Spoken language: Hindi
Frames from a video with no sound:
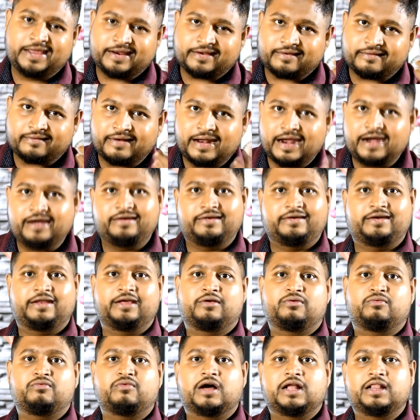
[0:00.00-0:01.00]
के
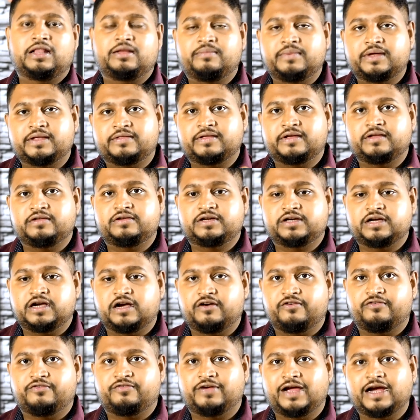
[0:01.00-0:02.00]
रेटिक वाले मैसेज
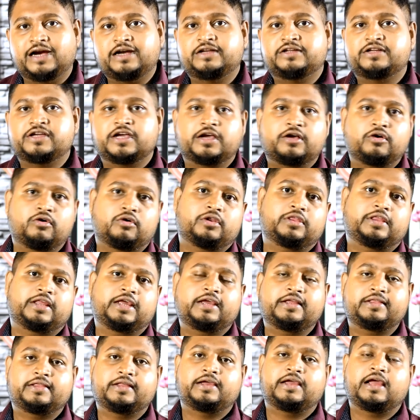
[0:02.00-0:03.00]
का फैक्ट चेक और
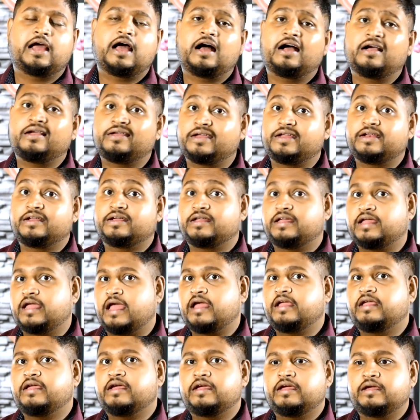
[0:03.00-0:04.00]
देखते हैं आखिर
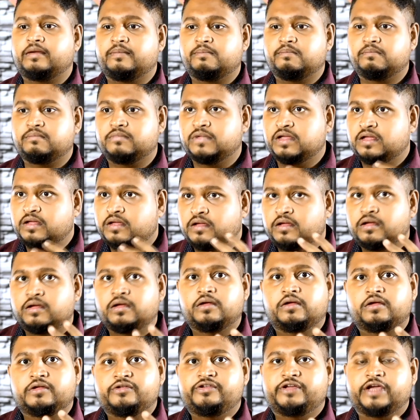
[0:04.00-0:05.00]
क्या ये
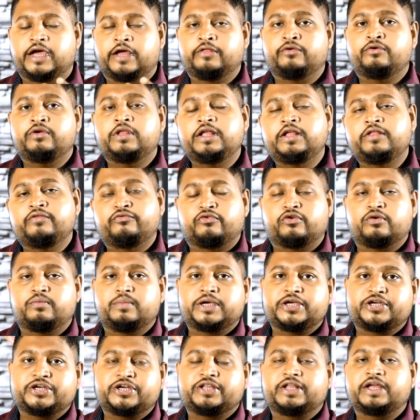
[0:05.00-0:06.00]
जेनुइन
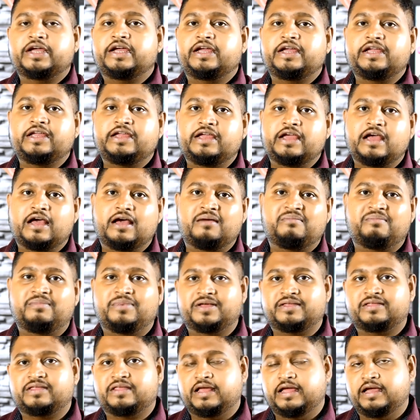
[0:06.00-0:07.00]
इंफॉर्मेशन है या
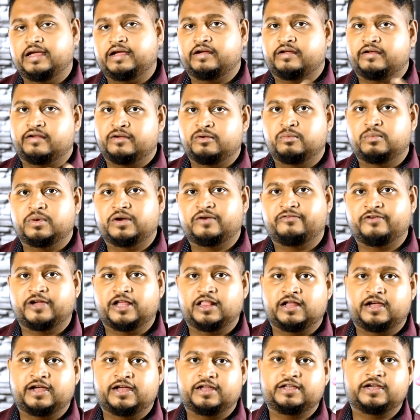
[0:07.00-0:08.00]
बस एक र्यूमर
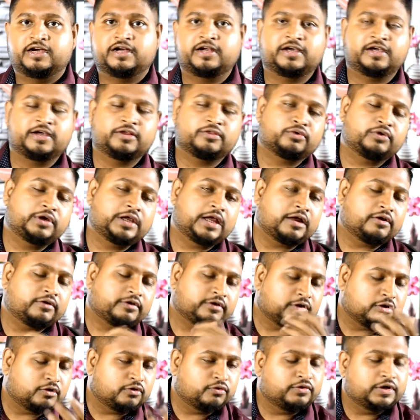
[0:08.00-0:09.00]
फैलाया जा रहा है तो यार
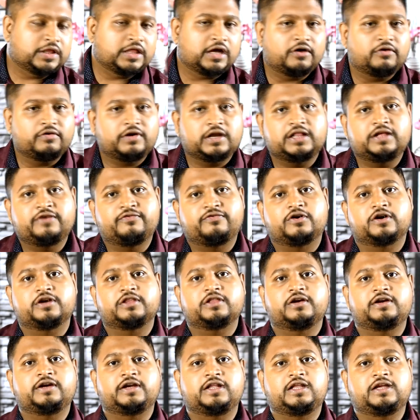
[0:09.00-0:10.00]
चलो विदाउट एनी
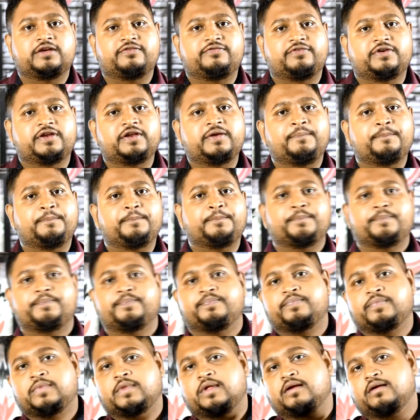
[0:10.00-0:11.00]
फर्दर डिले फिर
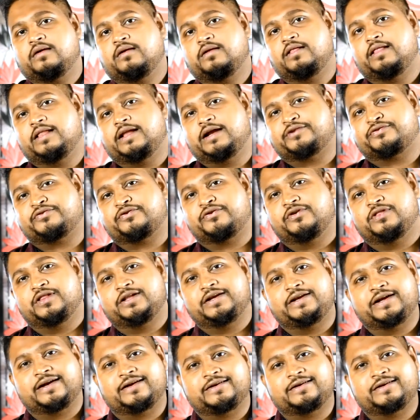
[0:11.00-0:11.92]
लेट्स रोल दी